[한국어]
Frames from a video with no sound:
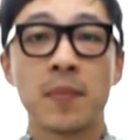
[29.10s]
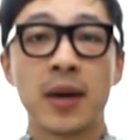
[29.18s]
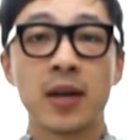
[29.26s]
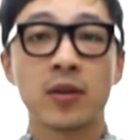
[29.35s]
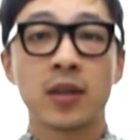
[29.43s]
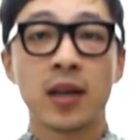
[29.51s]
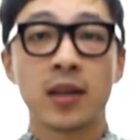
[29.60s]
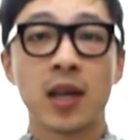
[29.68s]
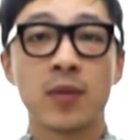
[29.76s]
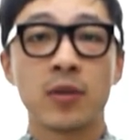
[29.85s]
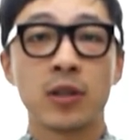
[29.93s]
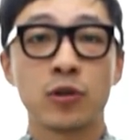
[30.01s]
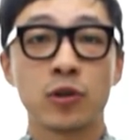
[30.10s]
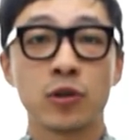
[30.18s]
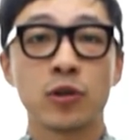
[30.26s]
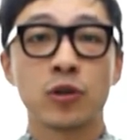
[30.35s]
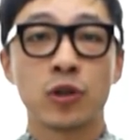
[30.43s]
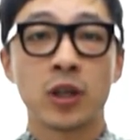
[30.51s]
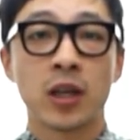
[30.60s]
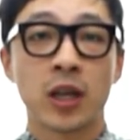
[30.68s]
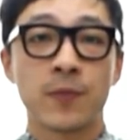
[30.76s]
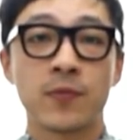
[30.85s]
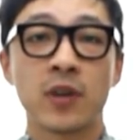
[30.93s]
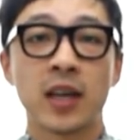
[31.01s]
8형대의 태블릿 중
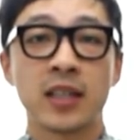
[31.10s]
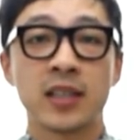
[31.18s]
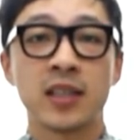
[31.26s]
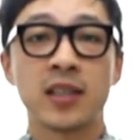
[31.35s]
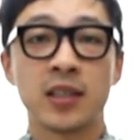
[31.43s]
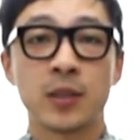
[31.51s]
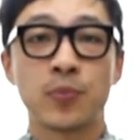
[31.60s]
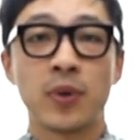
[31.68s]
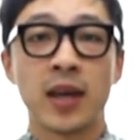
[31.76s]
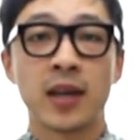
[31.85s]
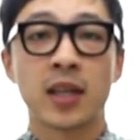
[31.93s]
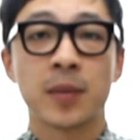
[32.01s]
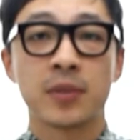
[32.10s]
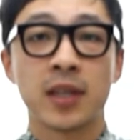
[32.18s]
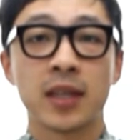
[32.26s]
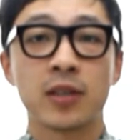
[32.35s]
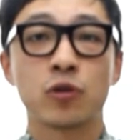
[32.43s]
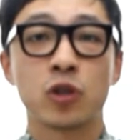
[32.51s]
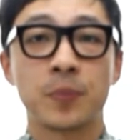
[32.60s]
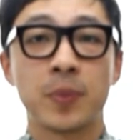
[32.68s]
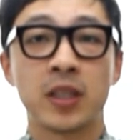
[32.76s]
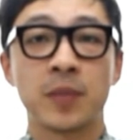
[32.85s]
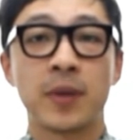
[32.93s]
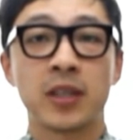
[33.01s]
유일하게 FHD 디스플레이를 탑재한
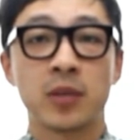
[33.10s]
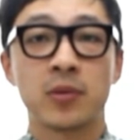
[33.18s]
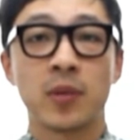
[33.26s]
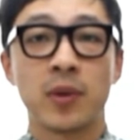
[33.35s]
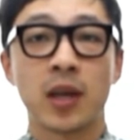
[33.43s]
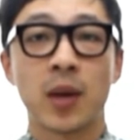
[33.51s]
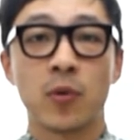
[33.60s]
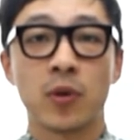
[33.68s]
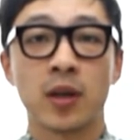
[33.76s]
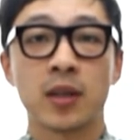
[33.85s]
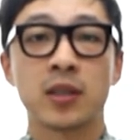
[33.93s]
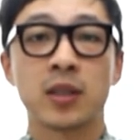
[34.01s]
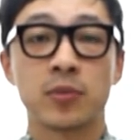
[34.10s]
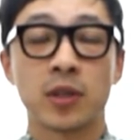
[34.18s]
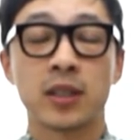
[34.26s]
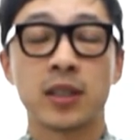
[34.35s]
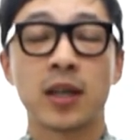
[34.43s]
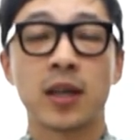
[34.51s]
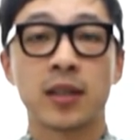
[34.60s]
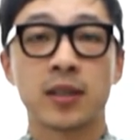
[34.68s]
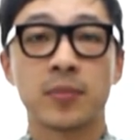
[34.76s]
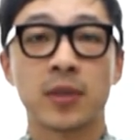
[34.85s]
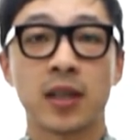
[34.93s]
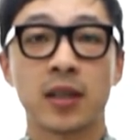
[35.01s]
G패드 8.3의 개봉기를 지금부터
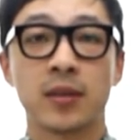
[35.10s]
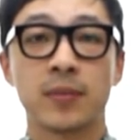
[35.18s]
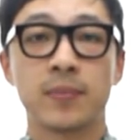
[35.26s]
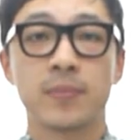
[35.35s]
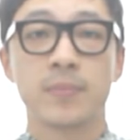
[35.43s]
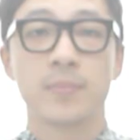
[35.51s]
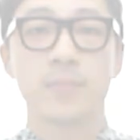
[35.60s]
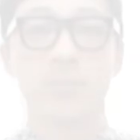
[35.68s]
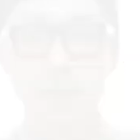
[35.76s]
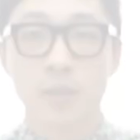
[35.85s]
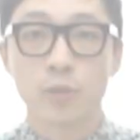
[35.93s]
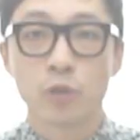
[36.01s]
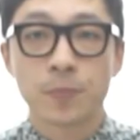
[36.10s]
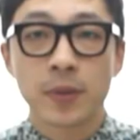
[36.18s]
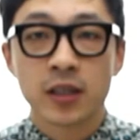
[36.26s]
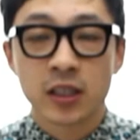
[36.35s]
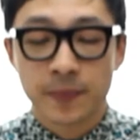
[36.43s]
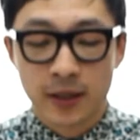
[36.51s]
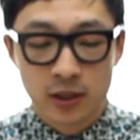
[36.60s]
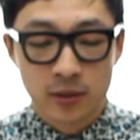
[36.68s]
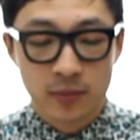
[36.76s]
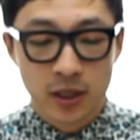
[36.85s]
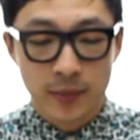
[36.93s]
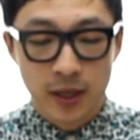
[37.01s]
시작하겠습니다. 예, G패드
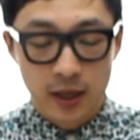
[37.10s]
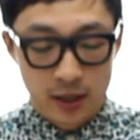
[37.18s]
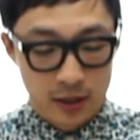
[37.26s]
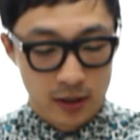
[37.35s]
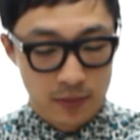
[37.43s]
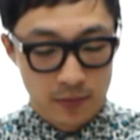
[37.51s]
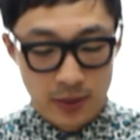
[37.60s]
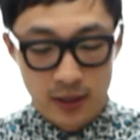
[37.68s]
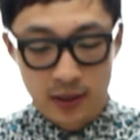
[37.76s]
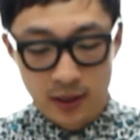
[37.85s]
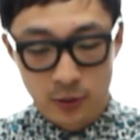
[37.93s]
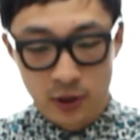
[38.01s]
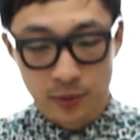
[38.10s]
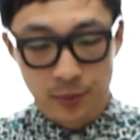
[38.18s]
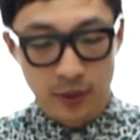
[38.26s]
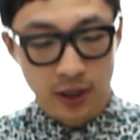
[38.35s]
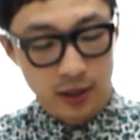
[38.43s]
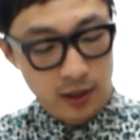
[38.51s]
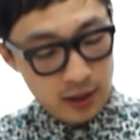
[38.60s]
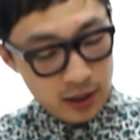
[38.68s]
8.3의 박스의 모습입니다.